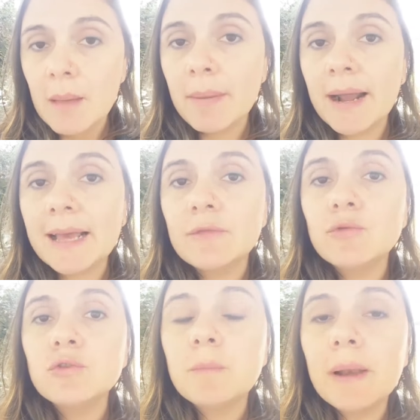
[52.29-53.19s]
para que
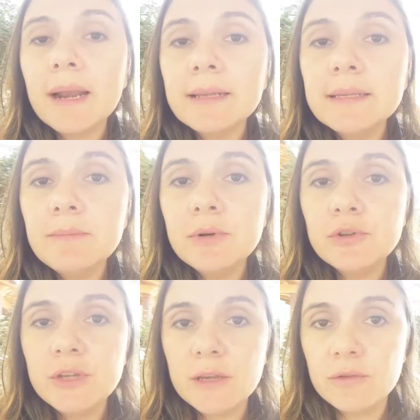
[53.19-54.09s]
tus planes y
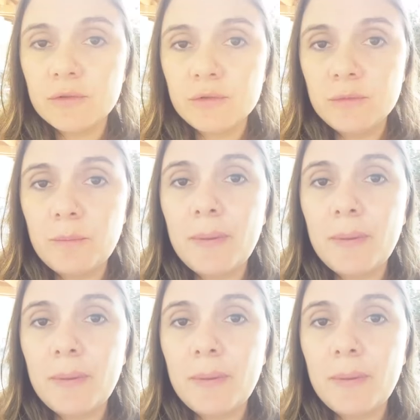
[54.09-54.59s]
proyectos,